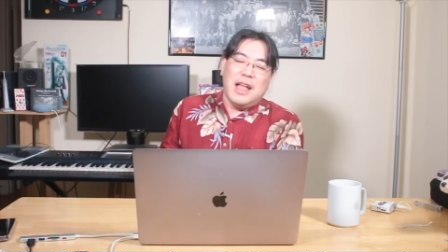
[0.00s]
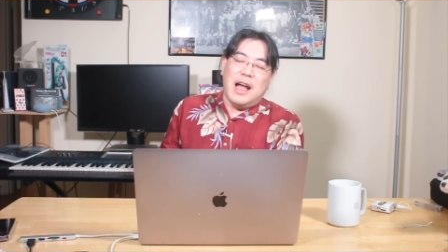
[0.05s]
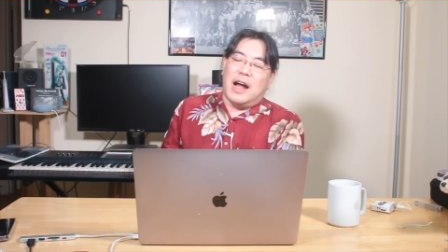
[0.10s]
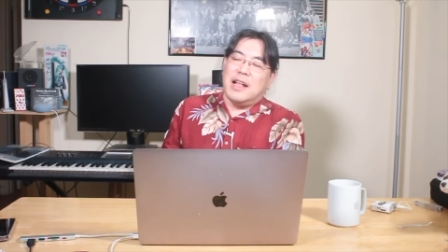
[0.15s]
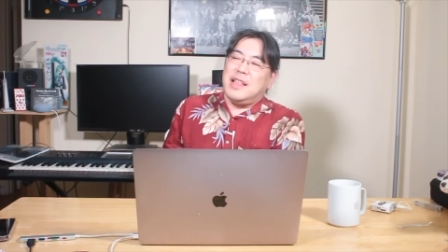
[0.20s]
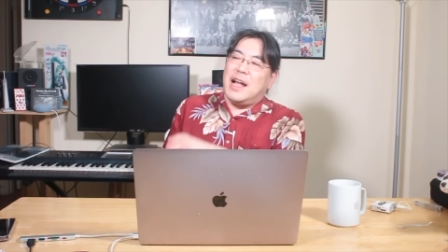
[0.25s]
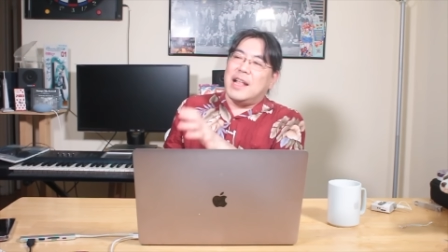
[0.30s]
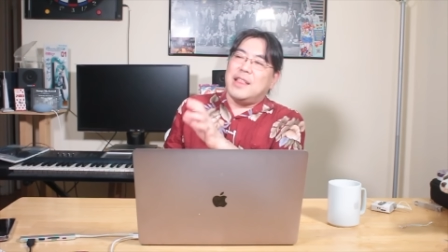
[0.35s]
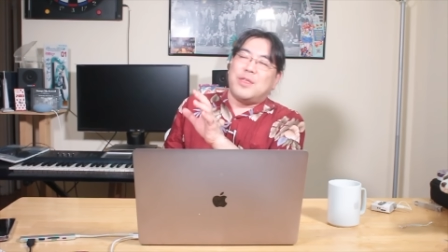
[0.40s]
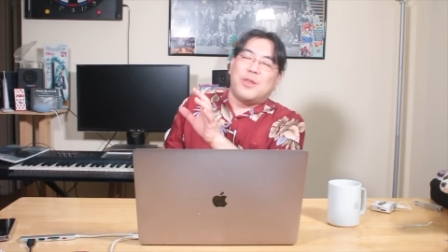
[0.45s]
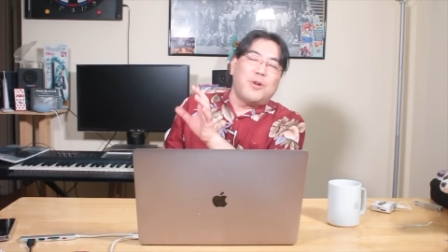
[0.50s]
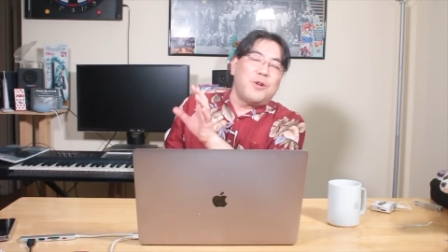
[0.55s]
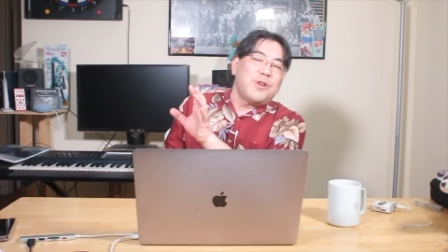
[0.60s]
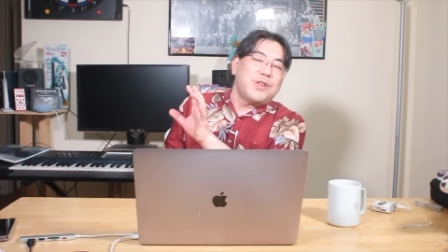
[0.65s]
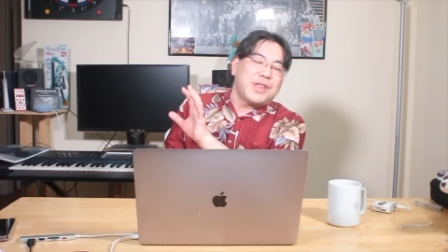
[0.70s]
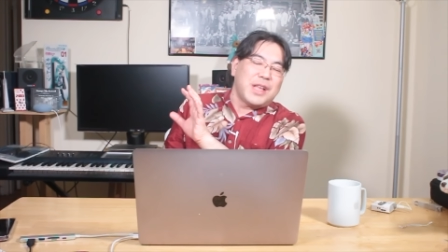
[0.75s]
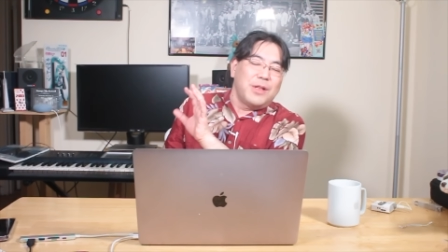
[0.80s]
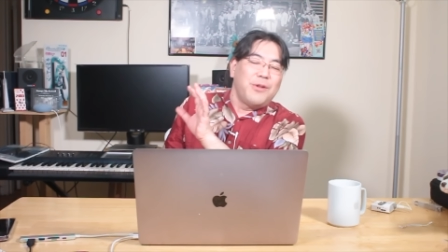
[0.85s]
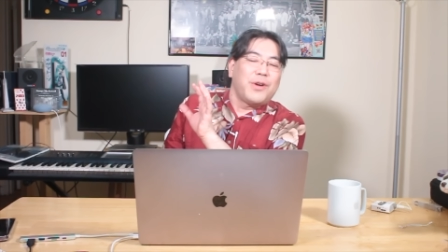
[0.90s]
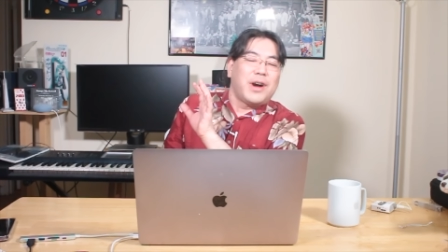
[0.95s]
あ、納得
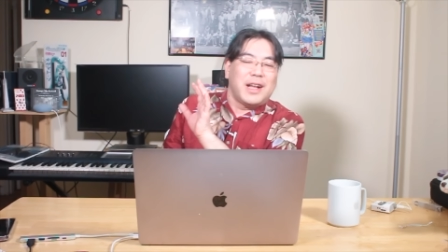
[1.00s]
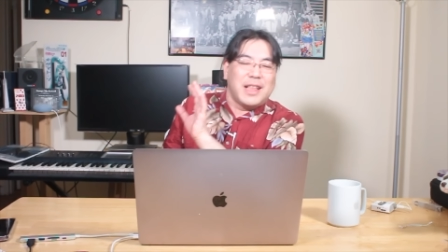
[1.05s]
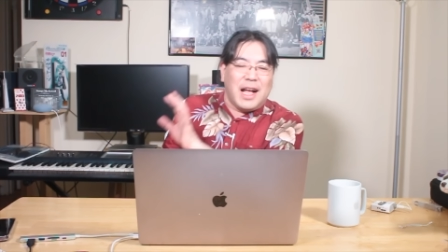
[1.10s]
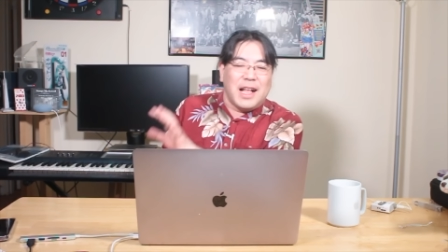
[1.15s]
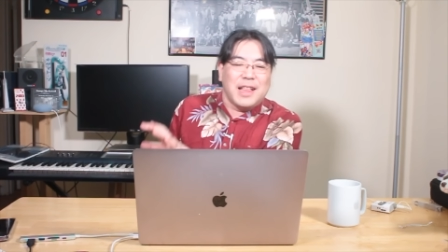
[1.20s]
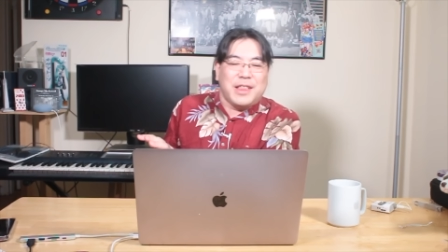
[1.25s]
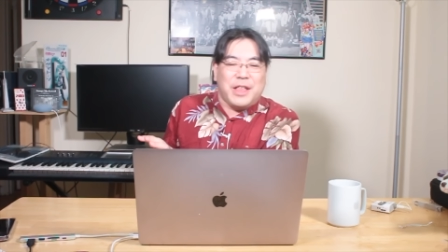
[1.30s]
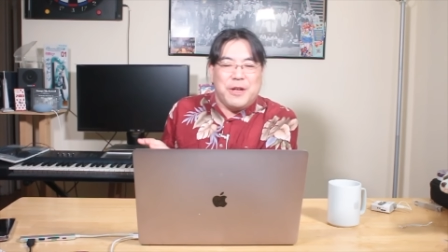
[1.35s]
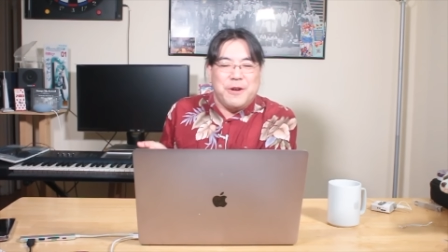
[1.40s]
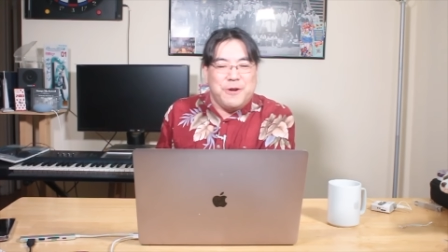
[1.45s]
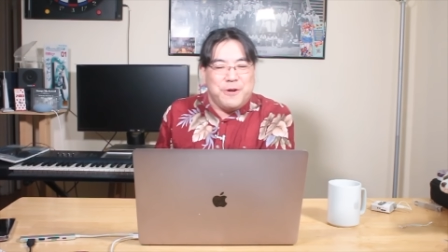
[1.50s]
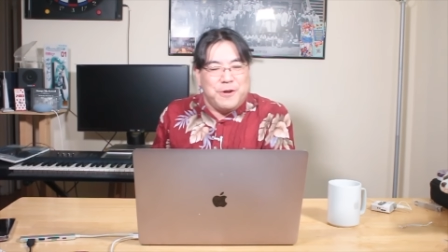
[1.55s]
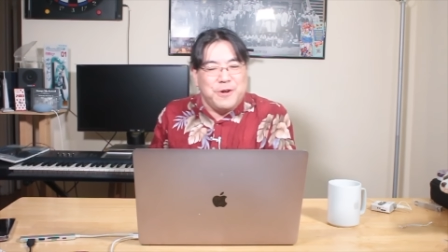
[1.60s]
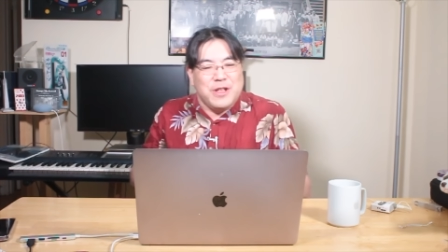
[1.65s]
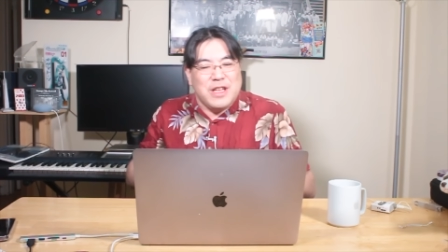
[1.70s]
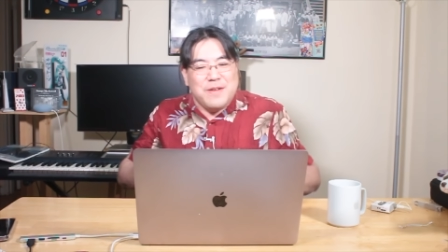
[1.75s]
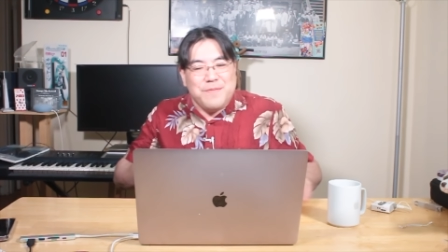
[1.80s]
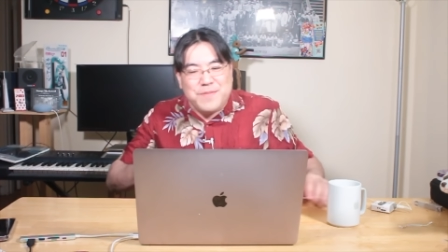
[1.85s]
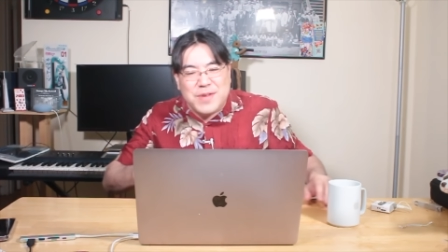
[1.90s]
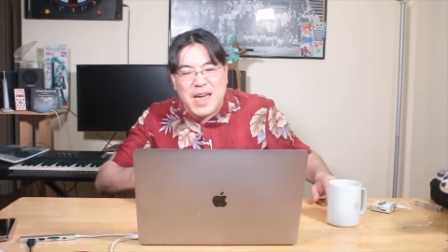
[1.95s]
したのかなっていうふう
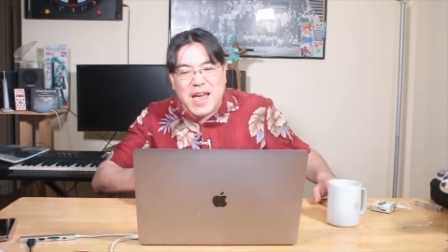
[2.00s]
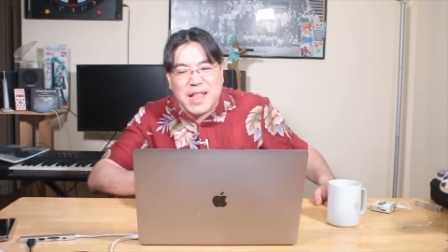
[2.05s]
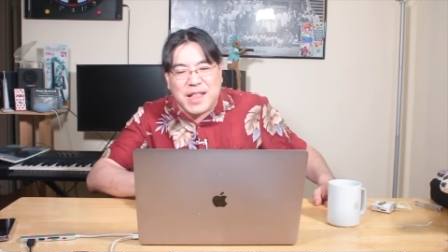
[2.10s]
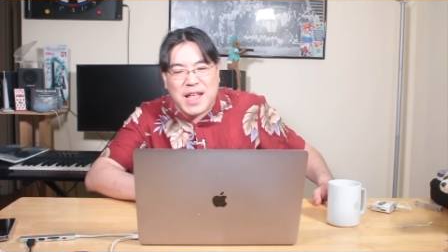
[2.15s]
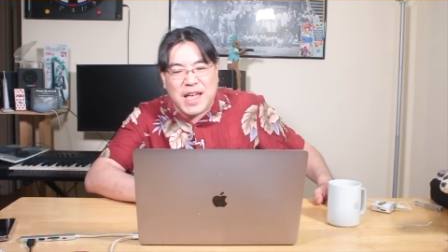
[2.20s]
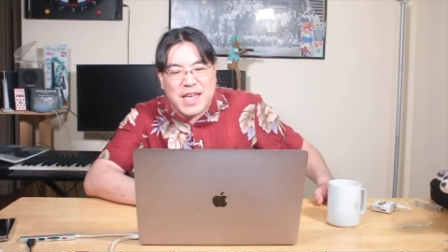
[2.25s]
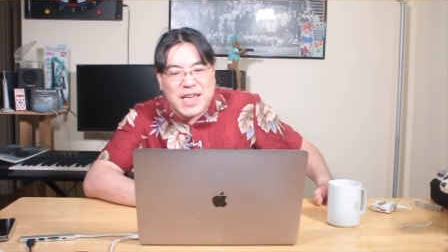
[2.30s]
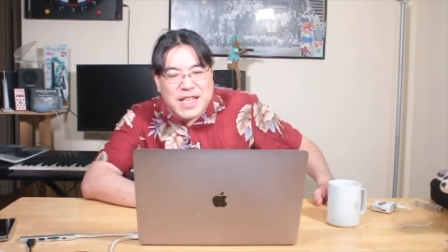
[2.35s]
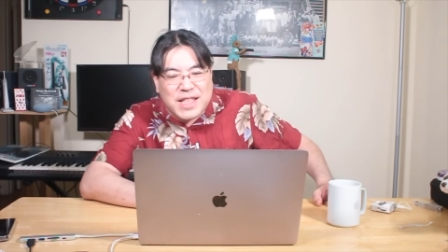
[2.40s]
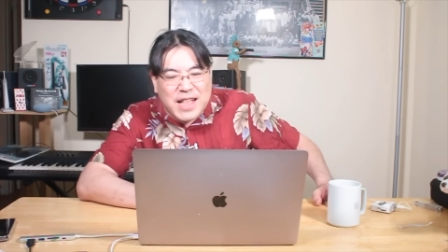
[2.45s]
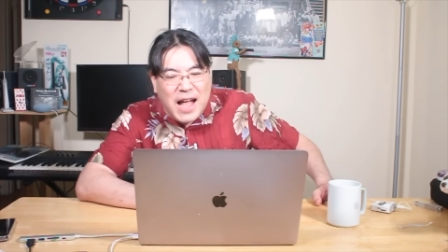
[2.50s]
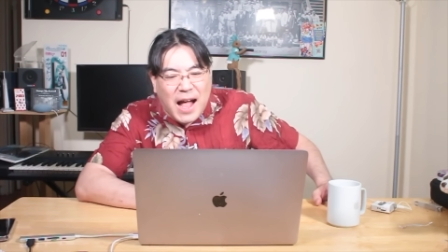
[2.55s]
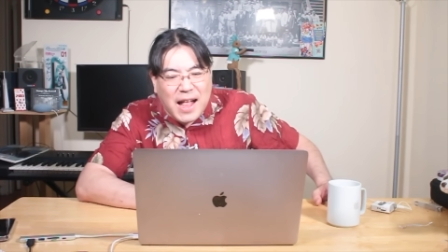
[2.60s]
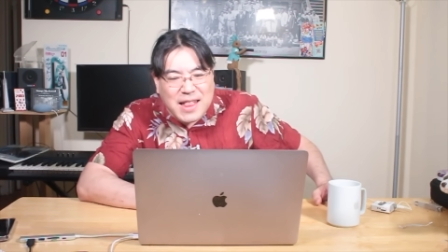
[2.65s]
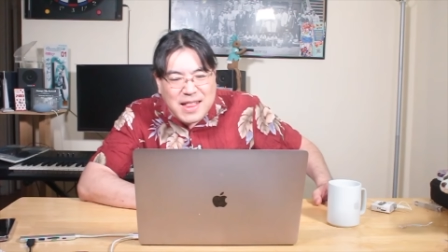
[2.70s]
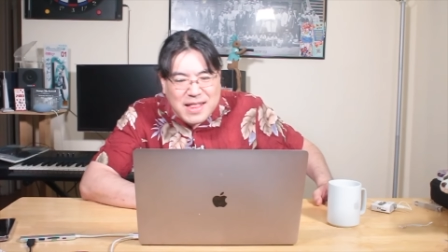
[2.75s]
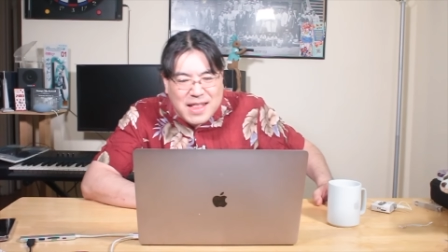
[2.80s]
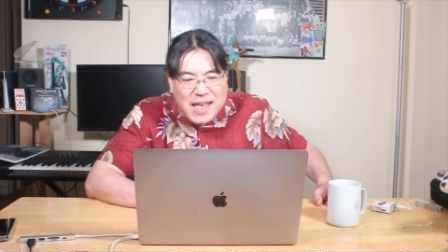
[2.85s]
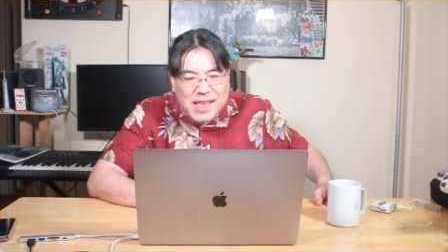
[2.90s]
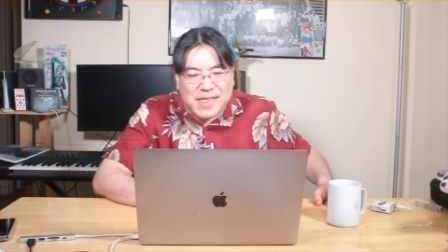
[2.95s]
に見えていた
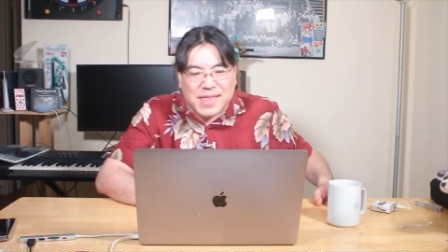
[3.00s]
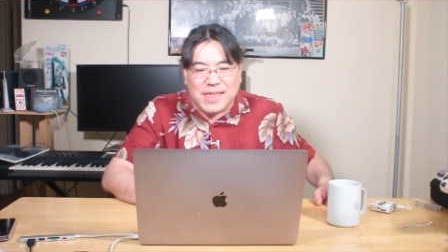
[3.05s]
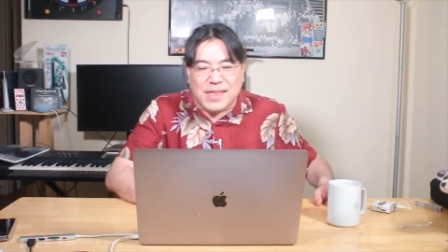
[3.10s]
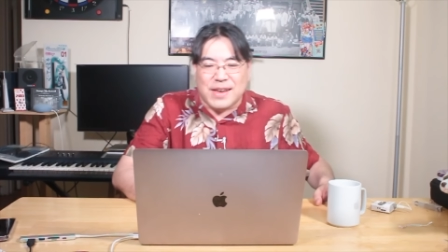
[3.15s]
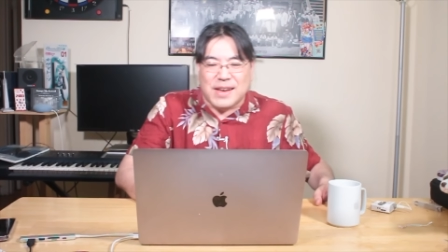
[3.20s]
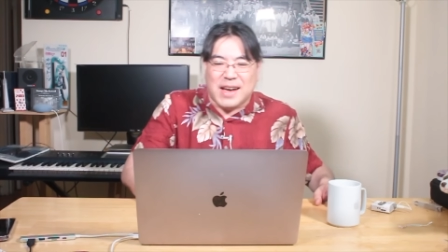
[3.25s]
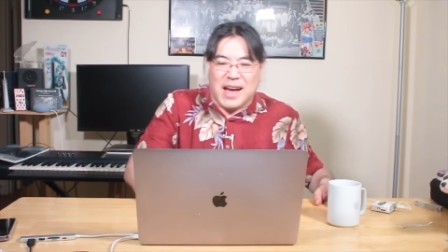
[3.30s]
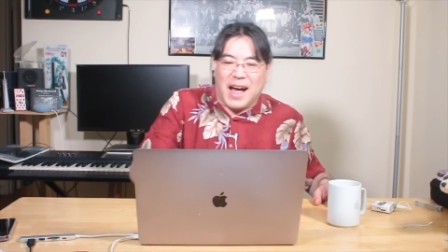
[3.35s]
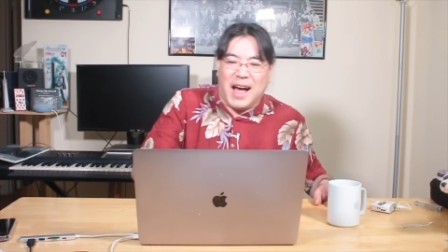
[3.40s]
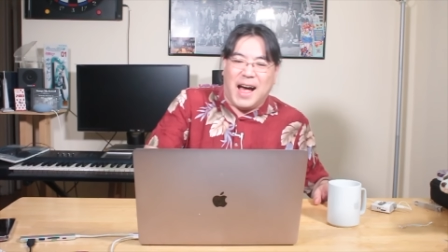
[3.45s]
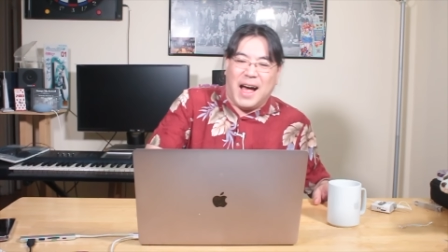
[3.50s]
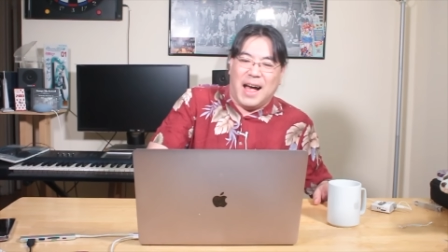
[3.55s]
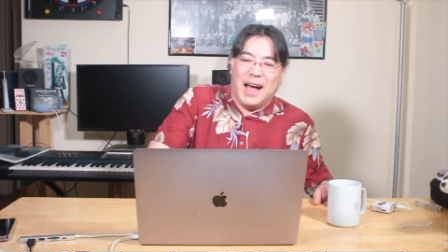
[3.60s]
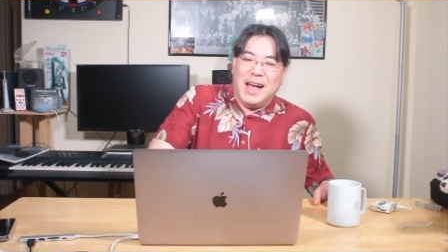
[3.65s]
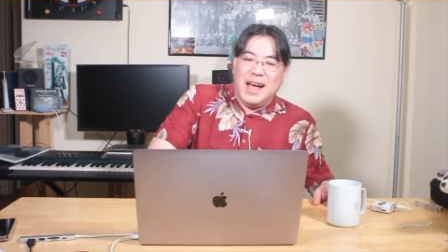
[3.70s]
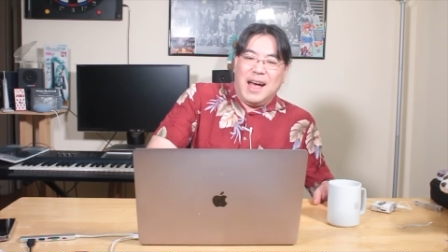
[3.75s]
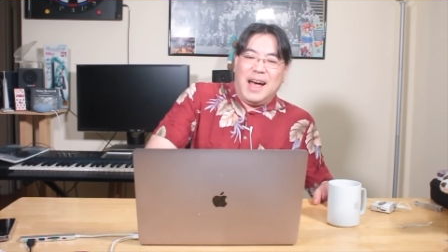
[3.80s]
んですが、